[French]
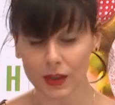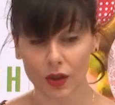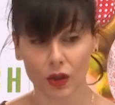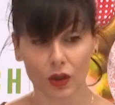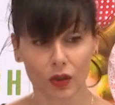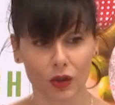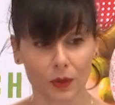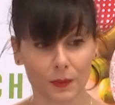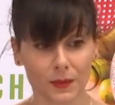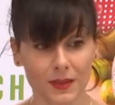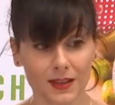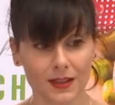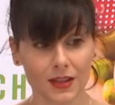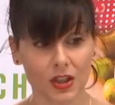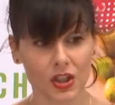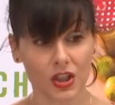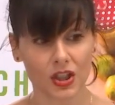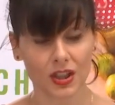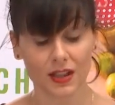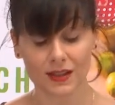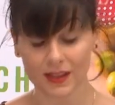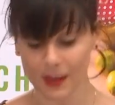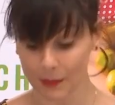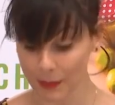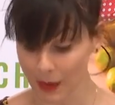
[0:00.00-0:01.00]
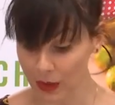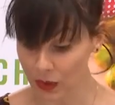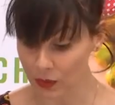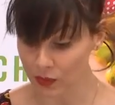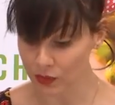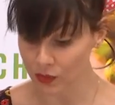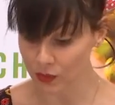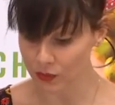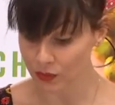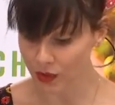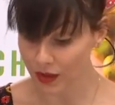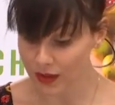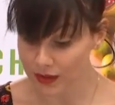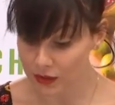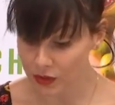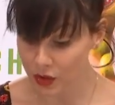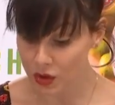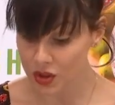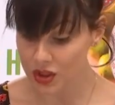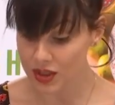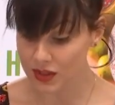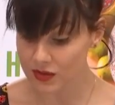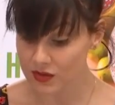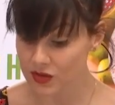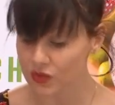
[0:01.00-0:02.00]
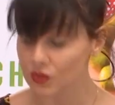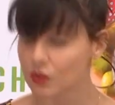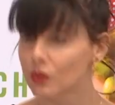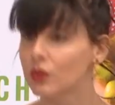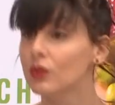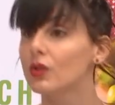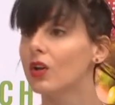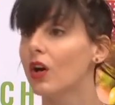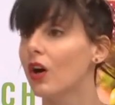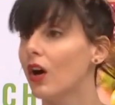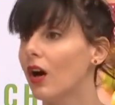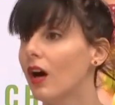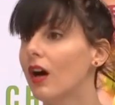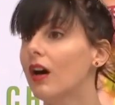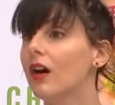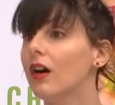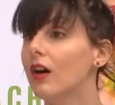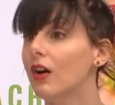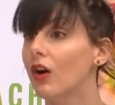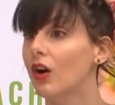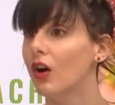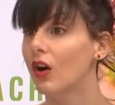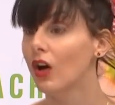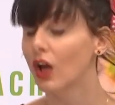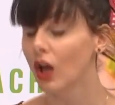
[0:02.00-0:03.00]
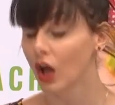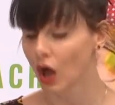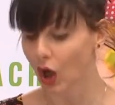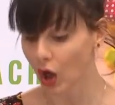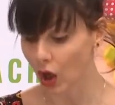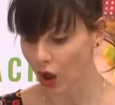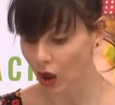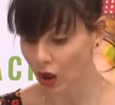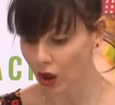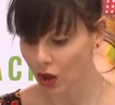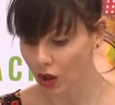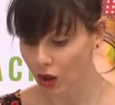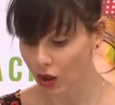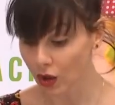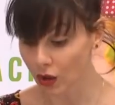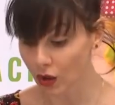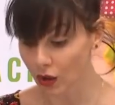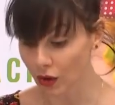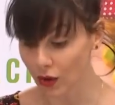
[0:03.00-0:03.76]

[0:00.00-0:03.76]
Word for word: le petit déjeuner s'apparente souvent à une orgie de sucre. Hein, or,